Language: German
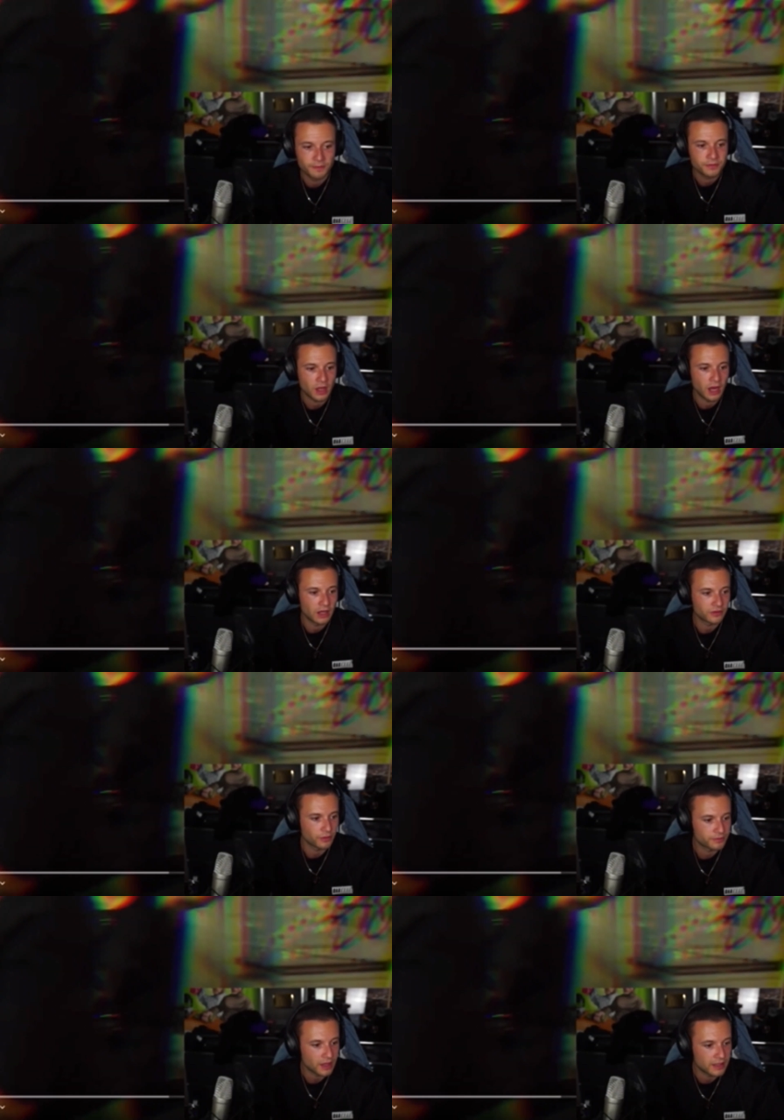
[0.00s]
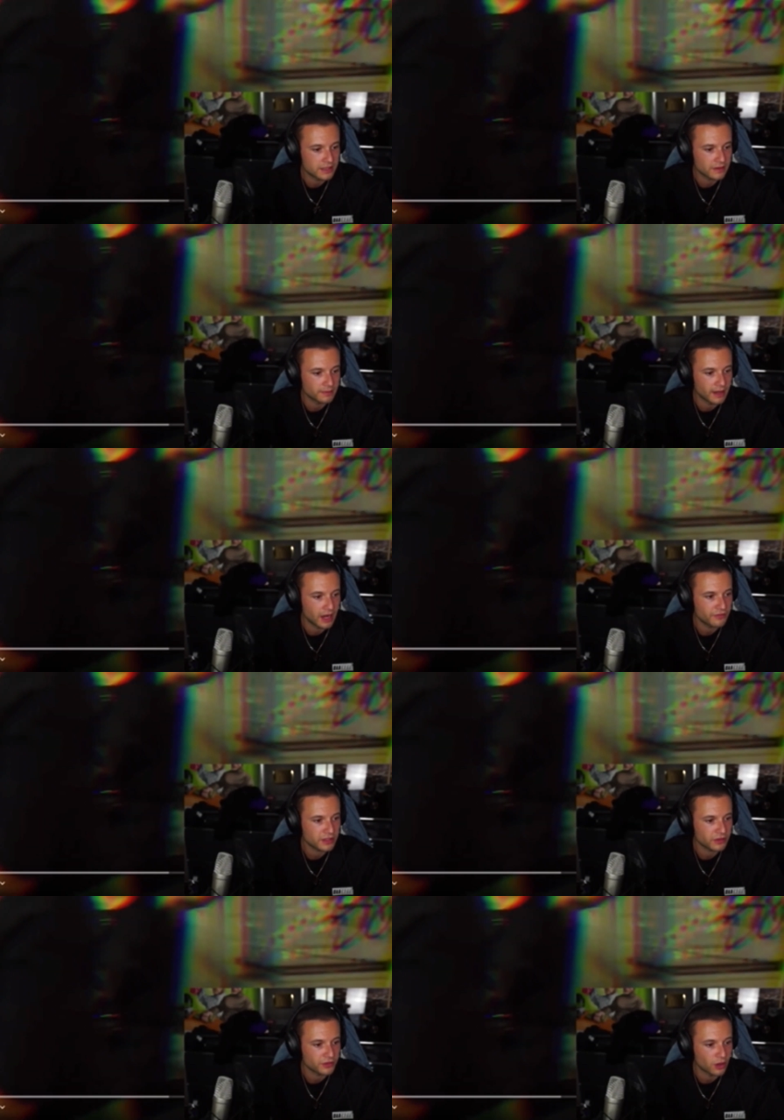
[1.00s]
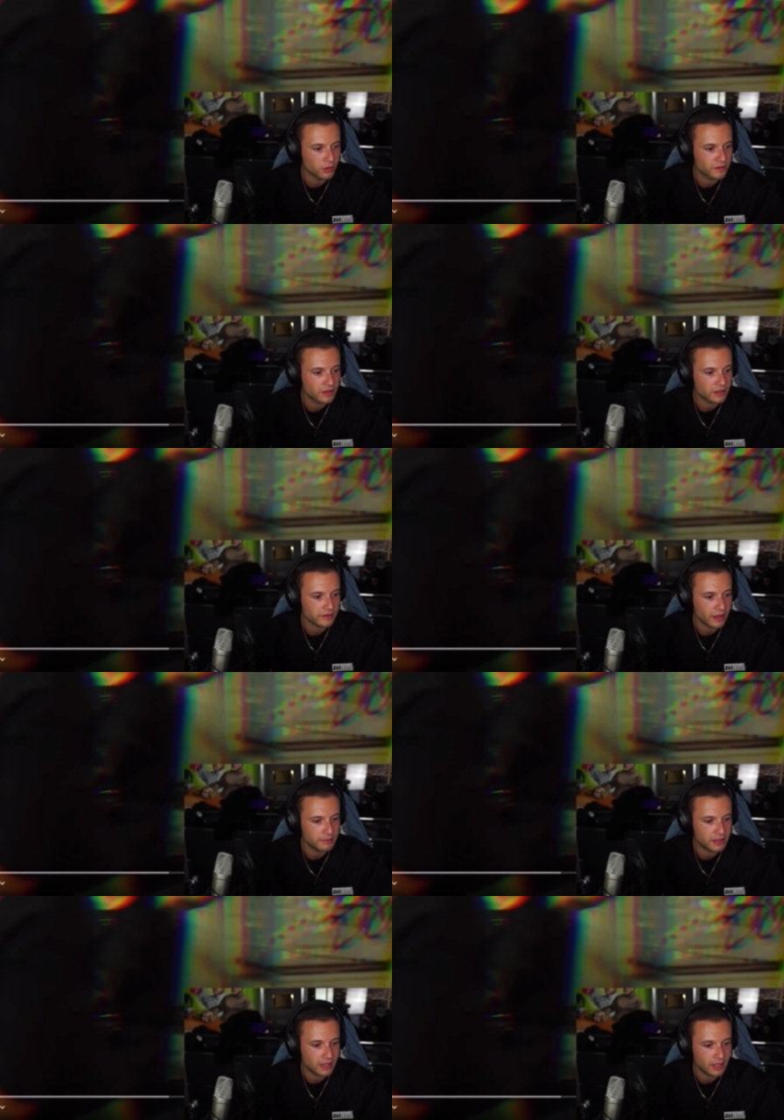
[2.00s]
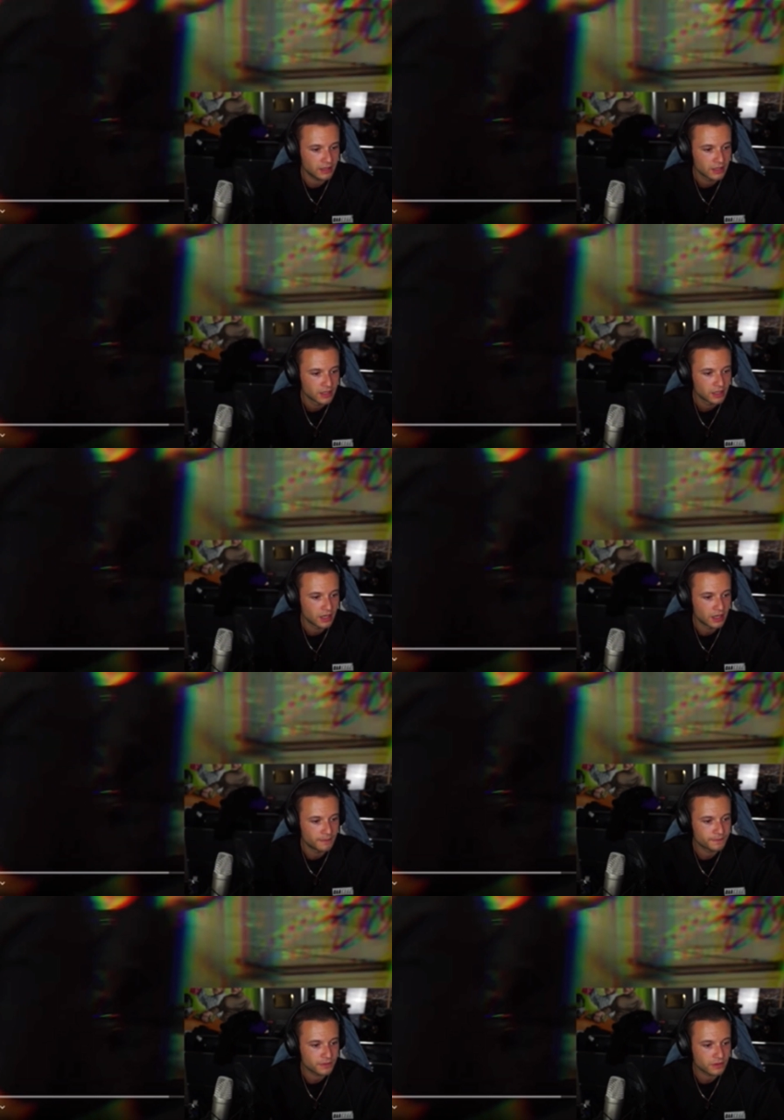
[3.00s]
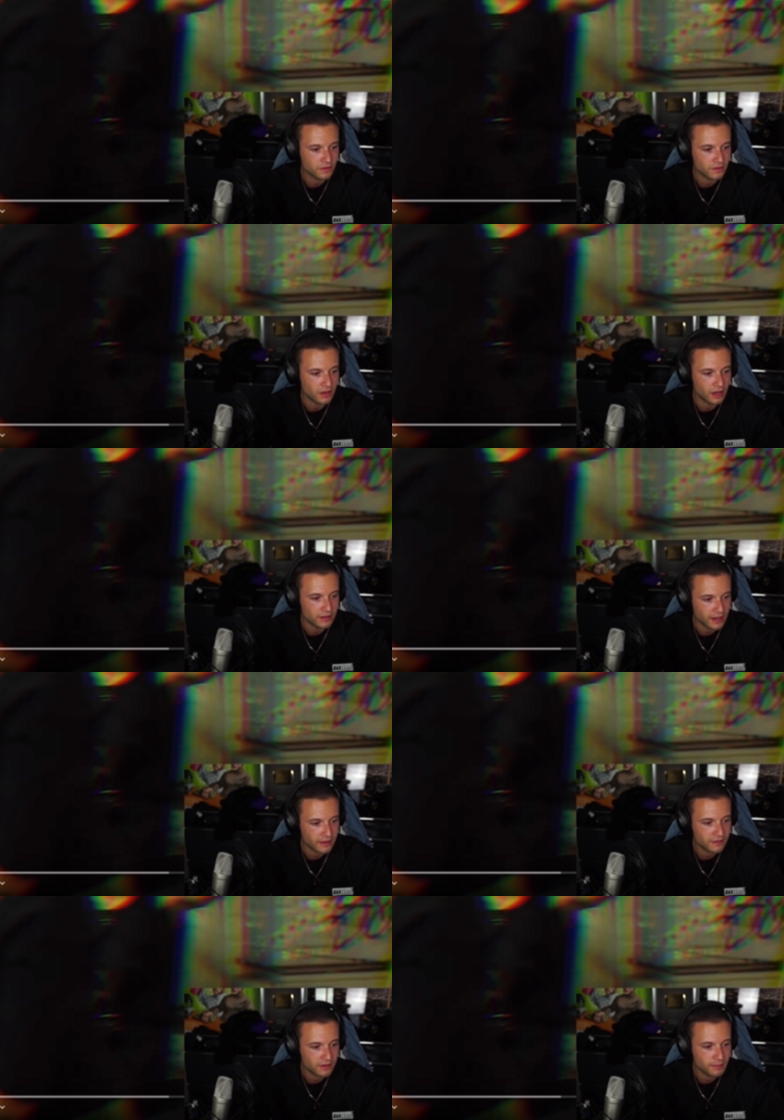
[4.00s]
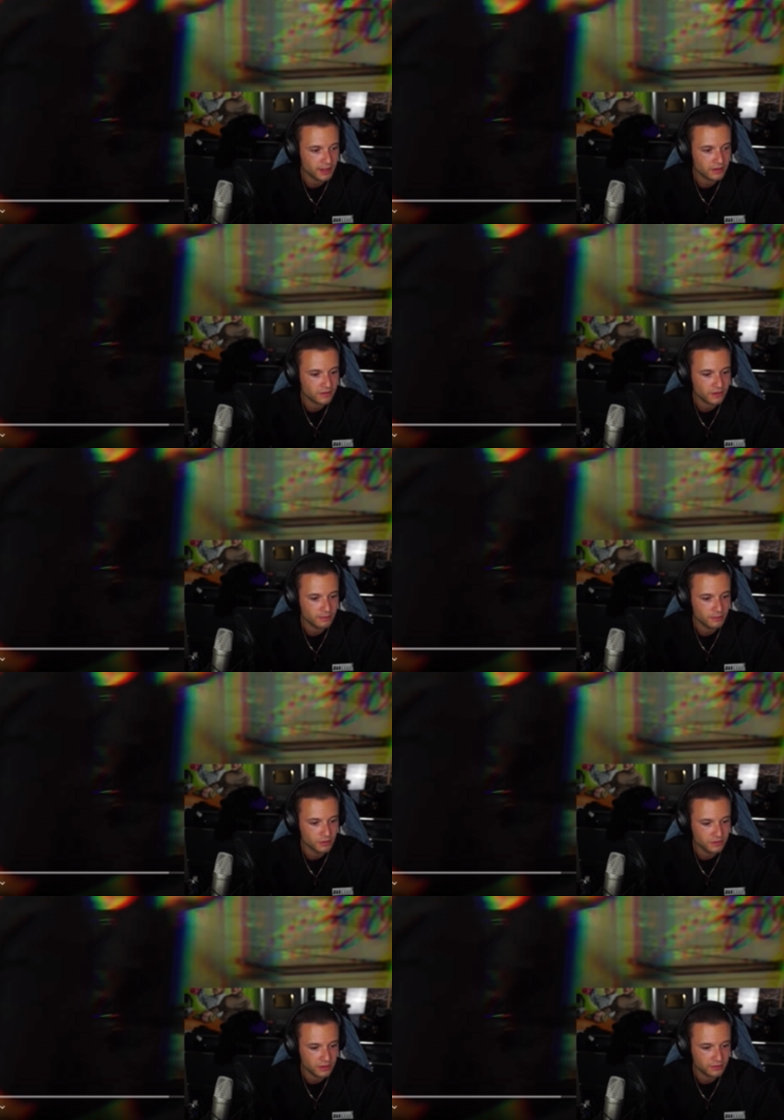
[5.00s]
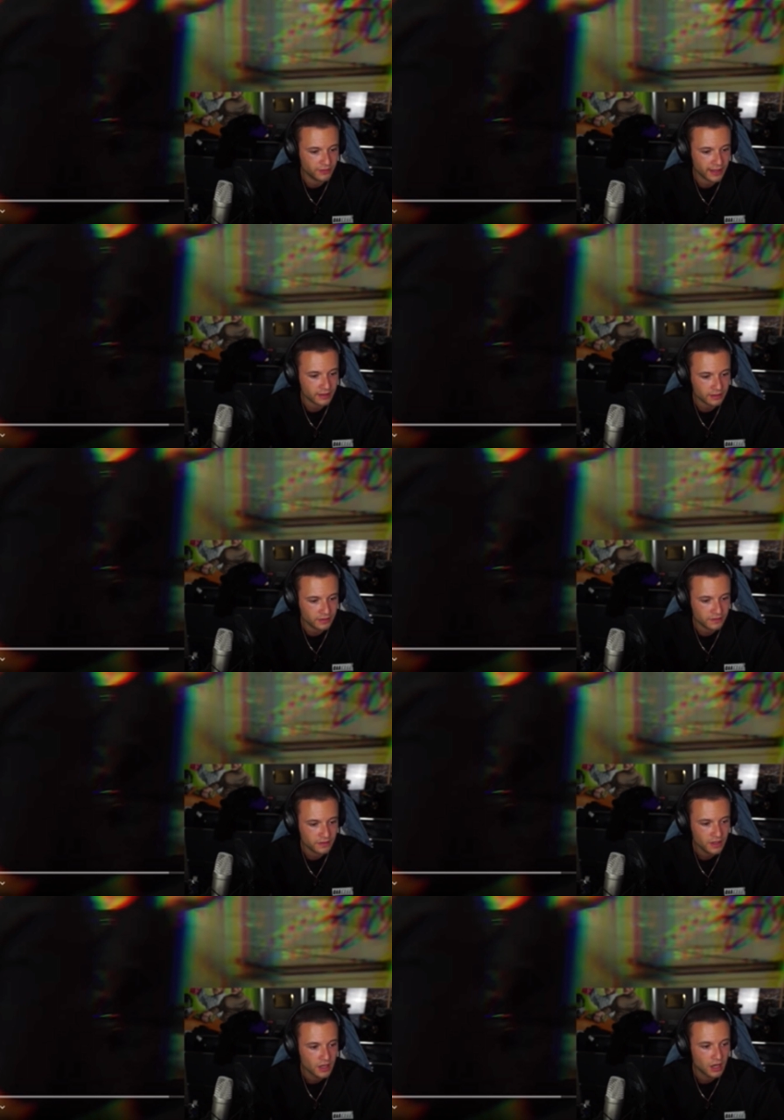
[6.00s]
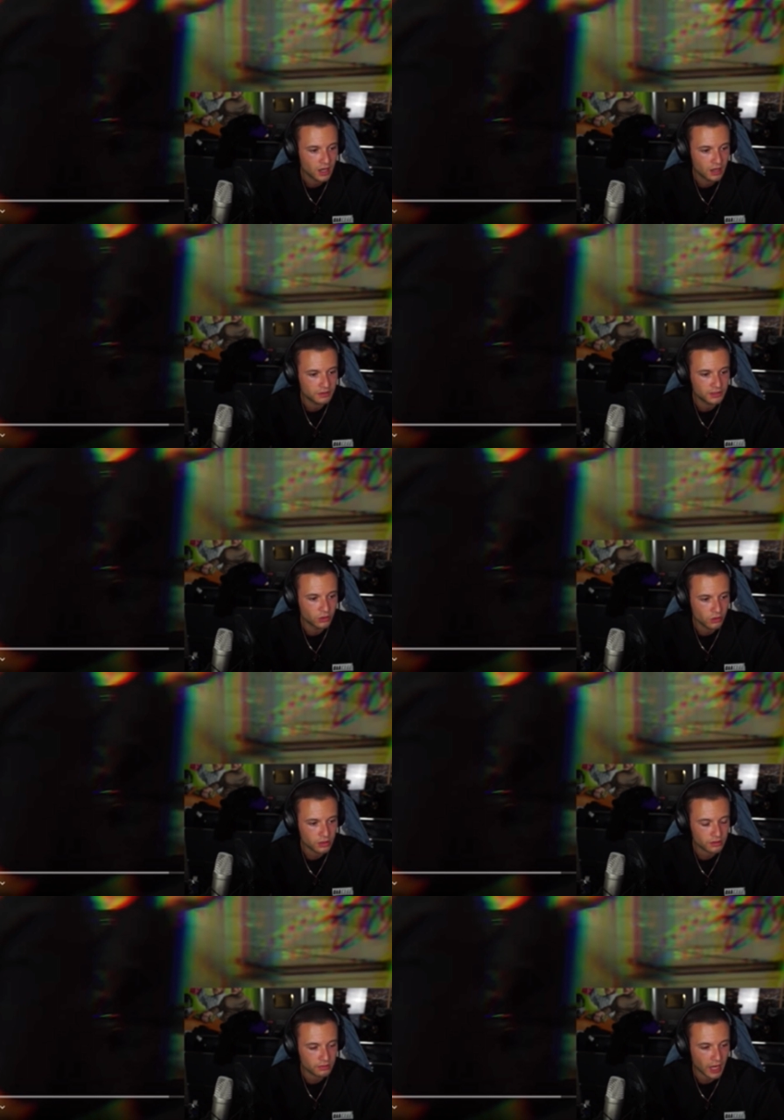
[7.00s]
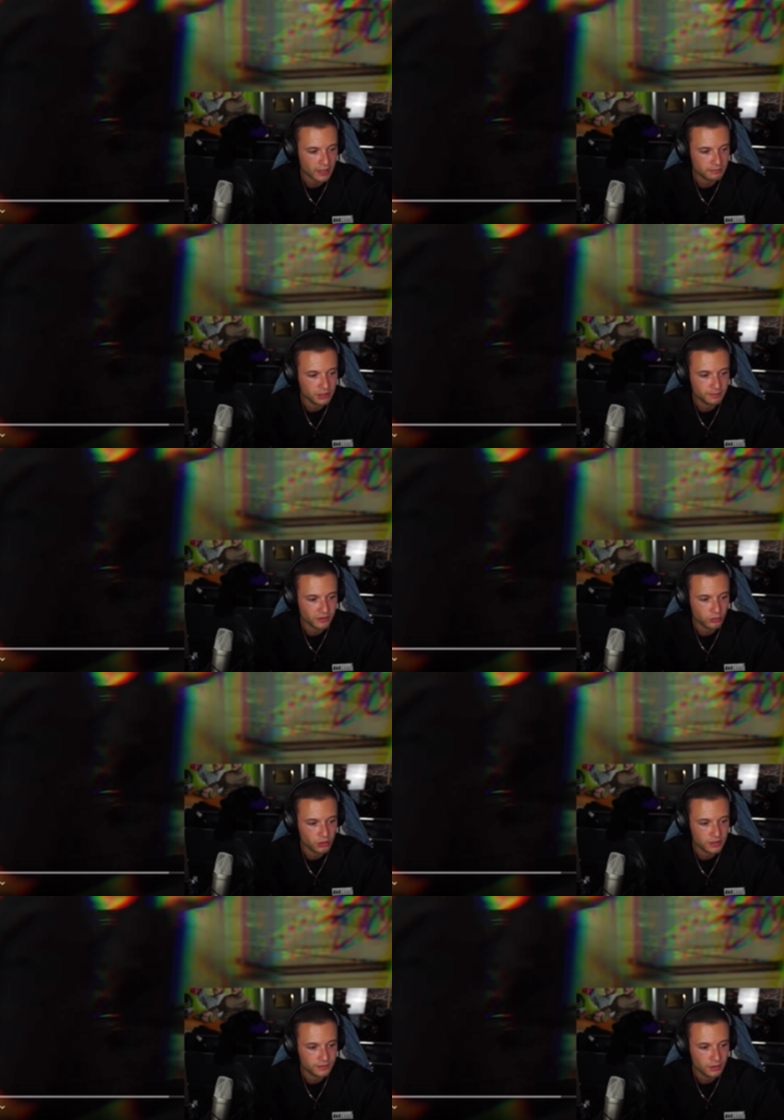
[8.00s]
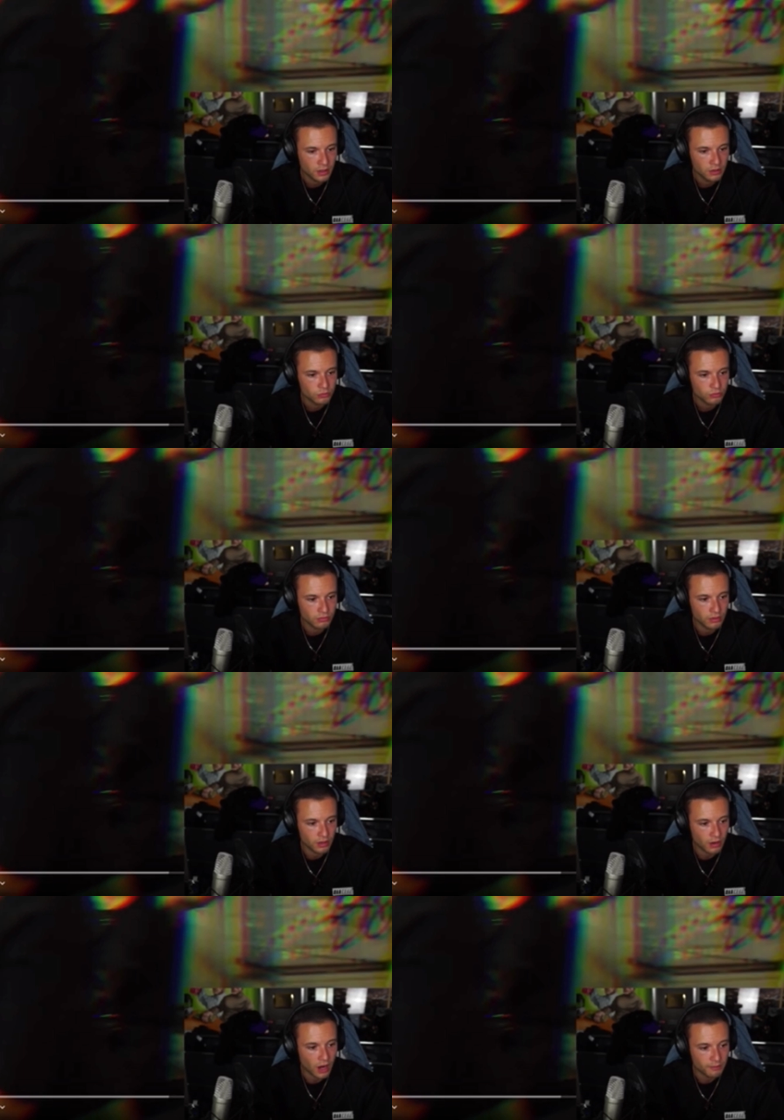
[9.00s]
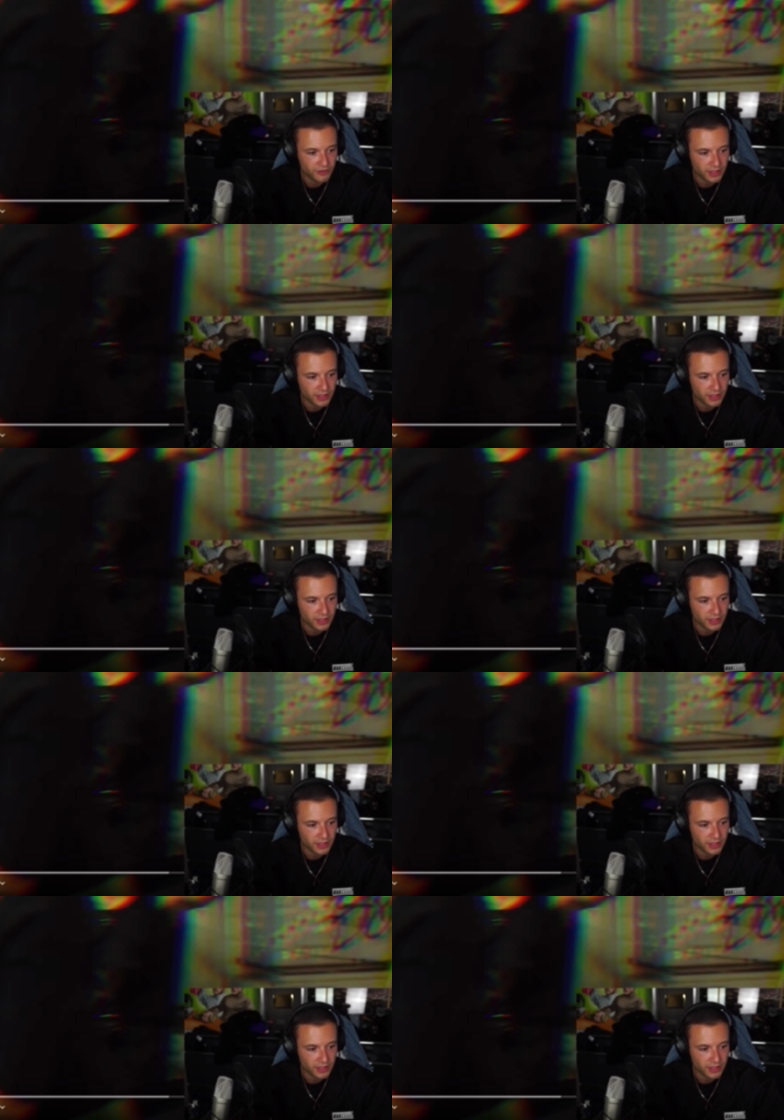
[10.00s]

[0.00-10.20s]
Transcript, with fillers: also, da ich jetzt mal einfach davon ausgehe, dass ABK ähm, das äh, ein ernst gemeintes ähm, Musikwerk ist, äh, die Hook hat mich persönlich ein wenig